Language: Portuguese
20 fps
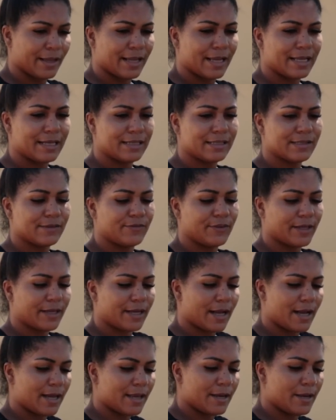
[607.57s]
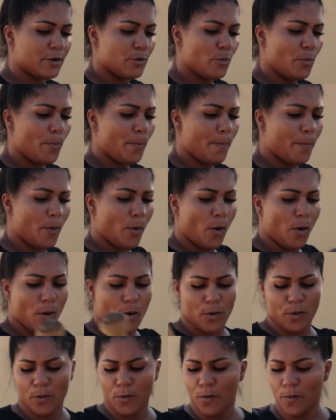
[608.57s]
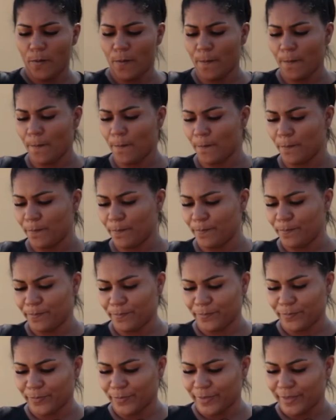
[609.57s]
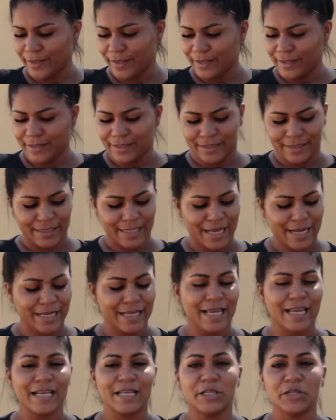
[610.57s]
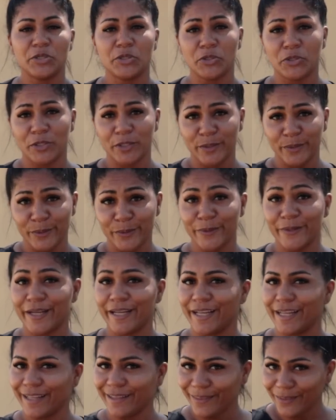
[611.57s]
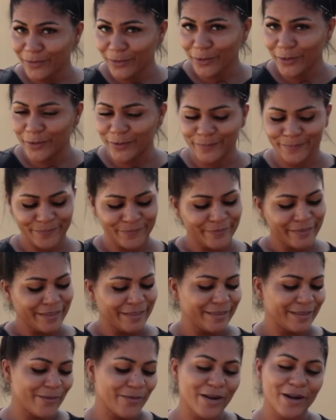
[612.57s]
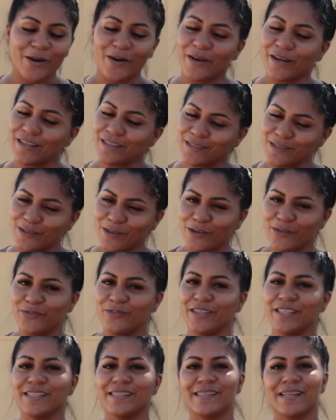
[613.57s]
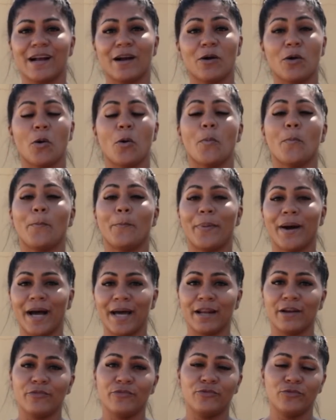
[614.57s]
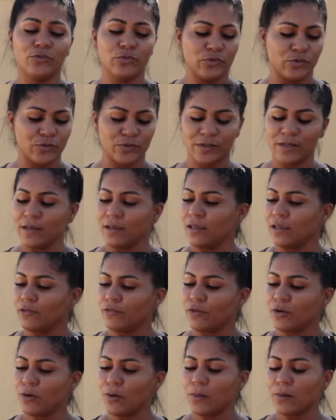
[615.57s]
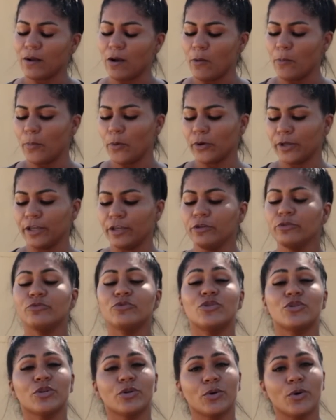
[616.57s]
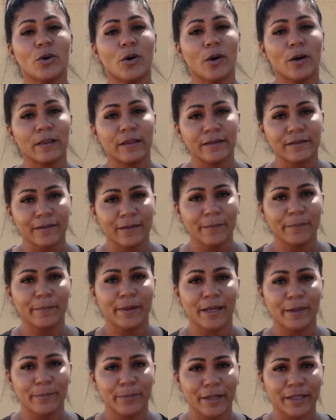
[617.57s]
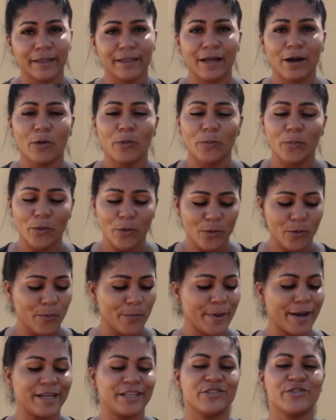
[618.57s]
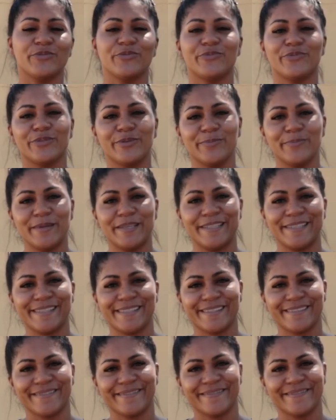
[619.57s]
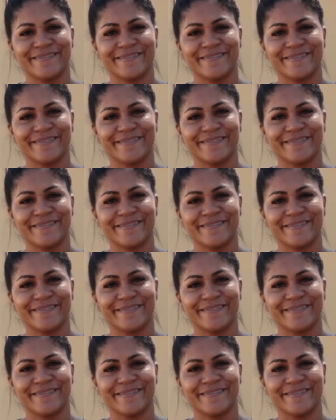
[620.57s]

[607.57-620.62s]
eles ficarem um pouco naquele estilo retrô. Então agora é só fixar com parafusos e vou colocar um pouquinho de cola também para dar um pouco mais de firmeza.